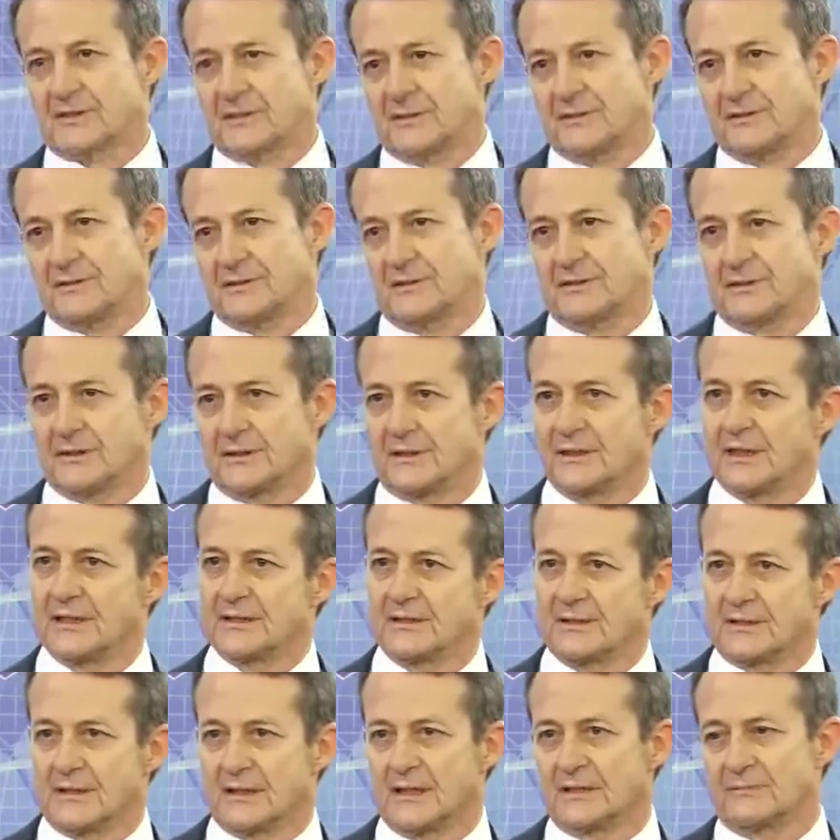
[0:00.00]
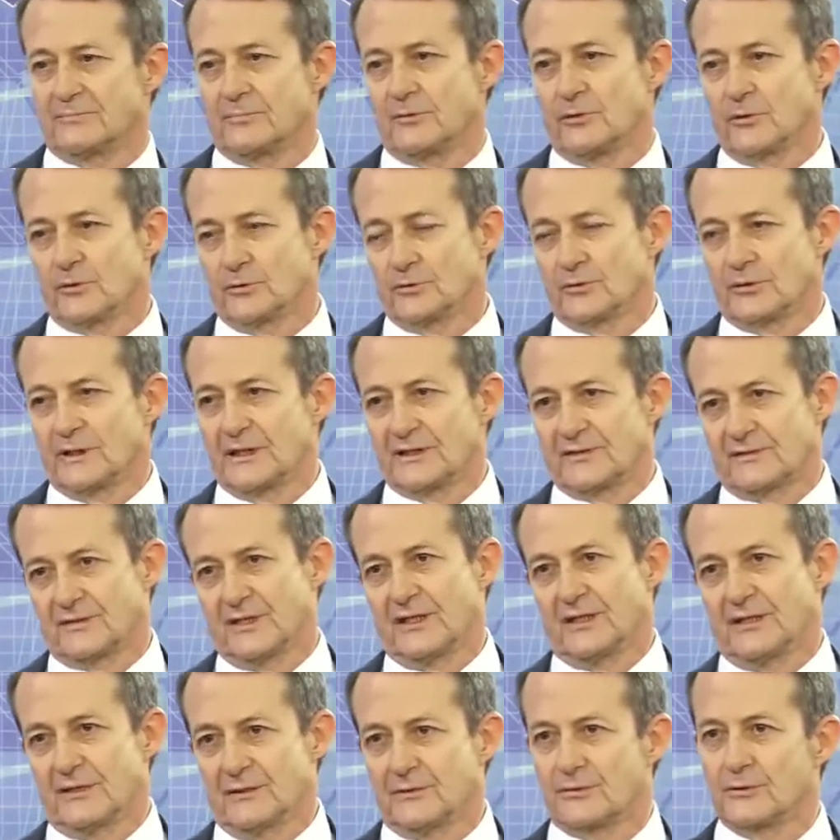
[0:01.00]
basit. Yani kalp olduğunu
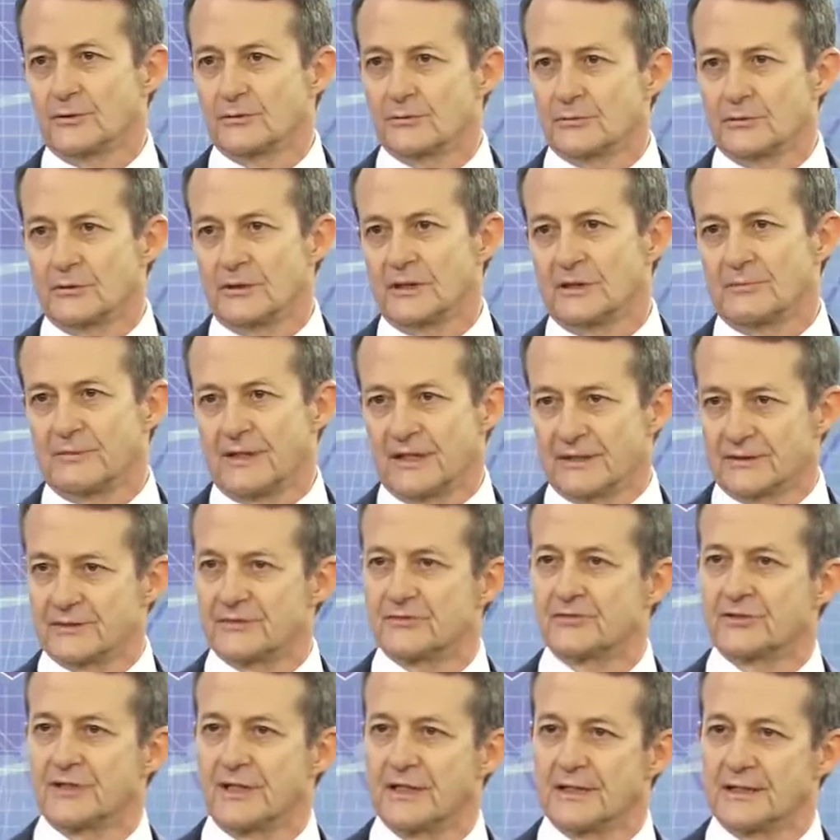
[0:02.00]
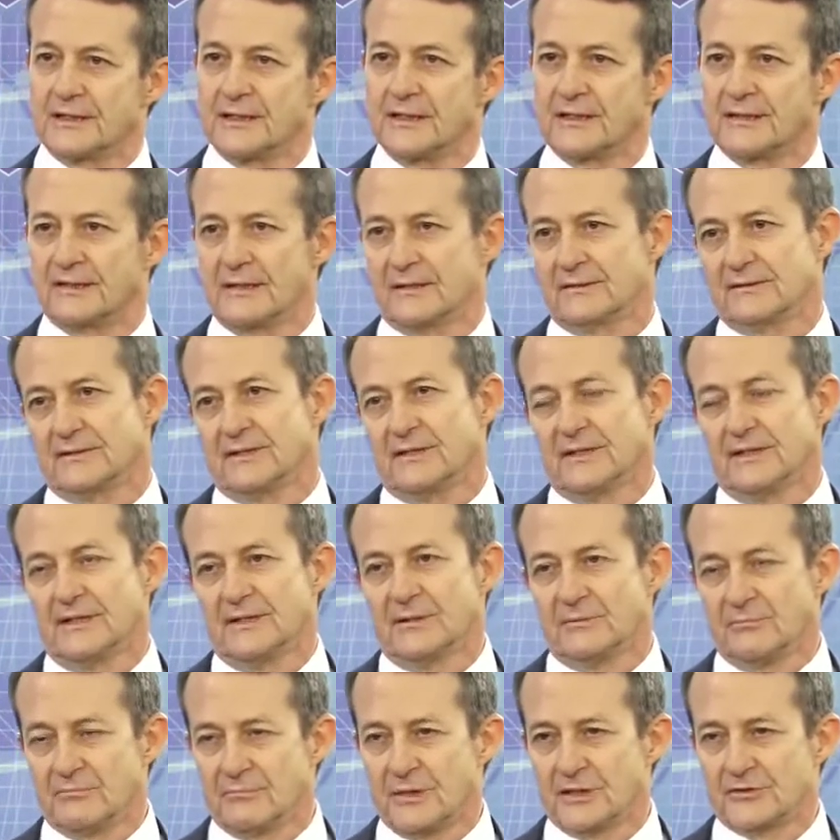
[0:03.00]
hatta kondurulamayan şikayetlerden
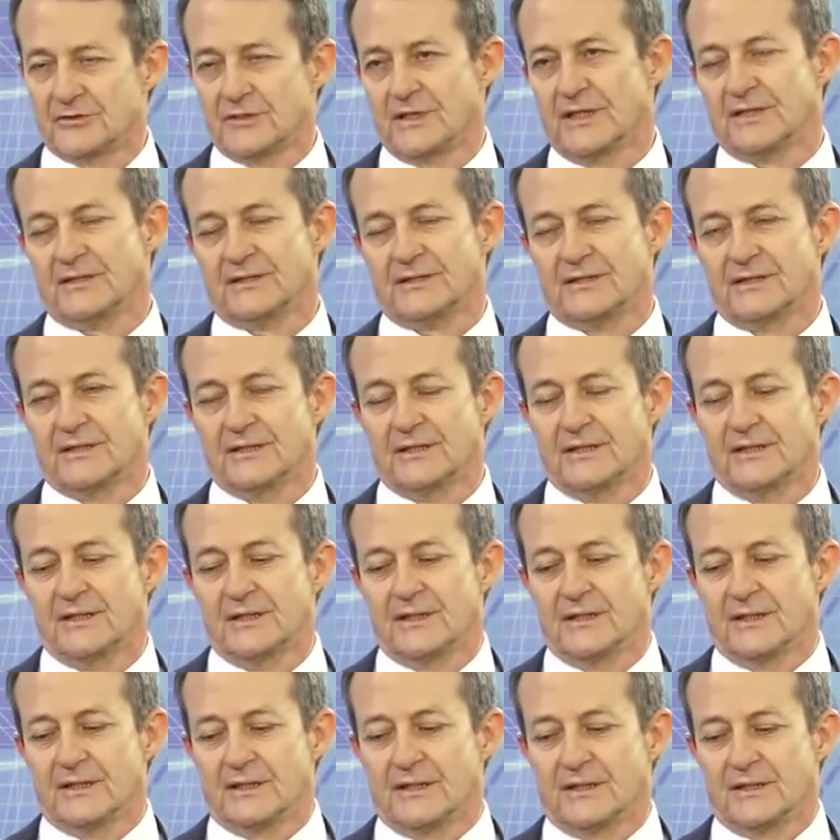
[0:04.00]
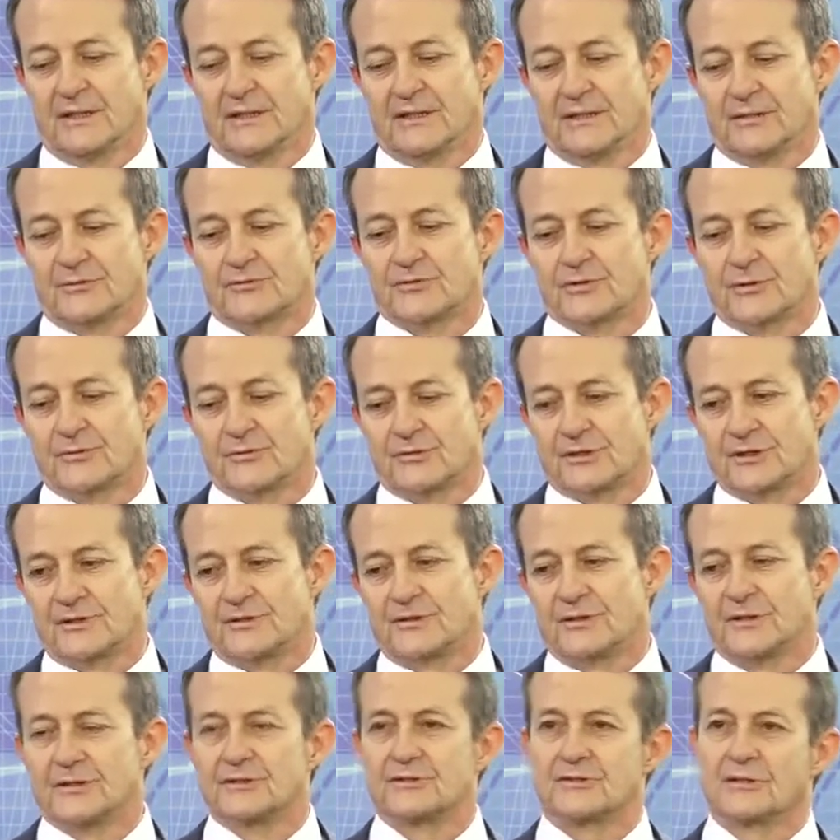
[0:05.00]
başlar. E, çok
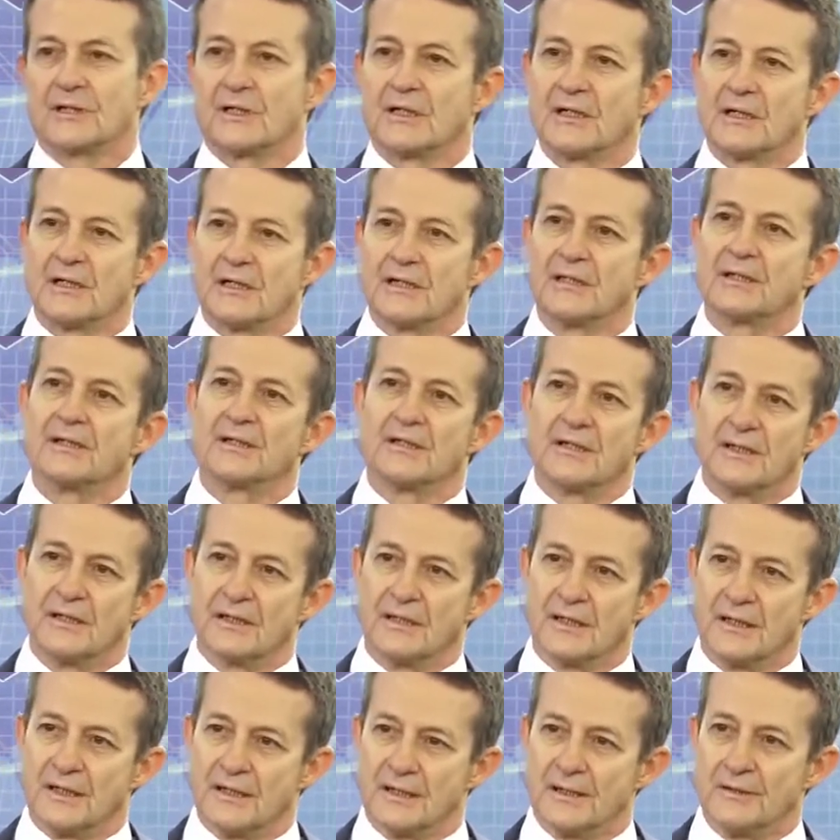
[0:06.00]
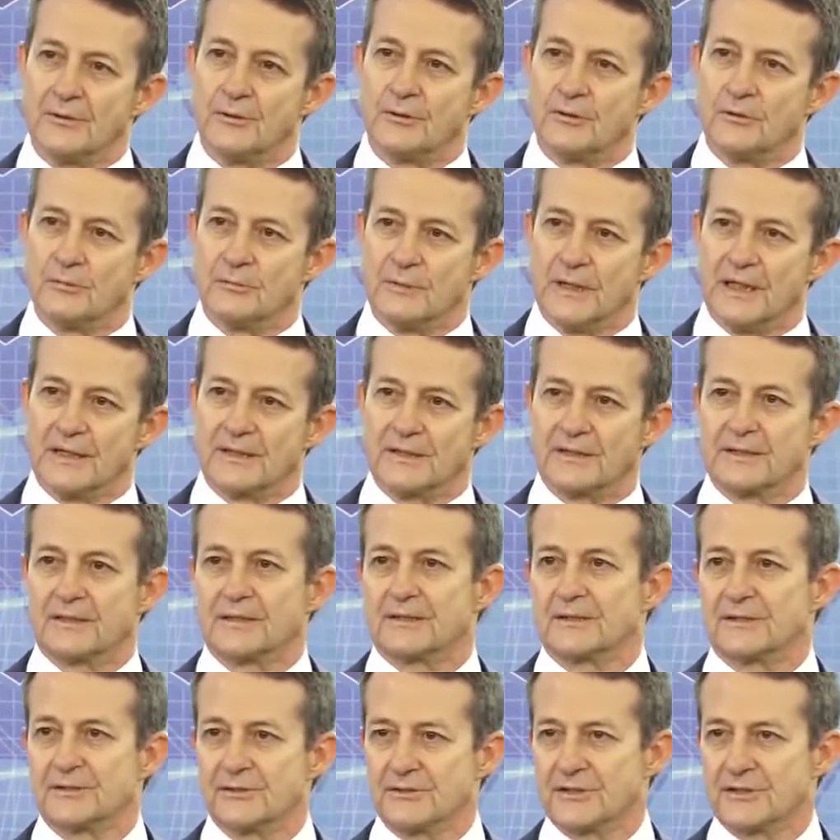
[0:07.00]
ciddi işte e, ani ölümler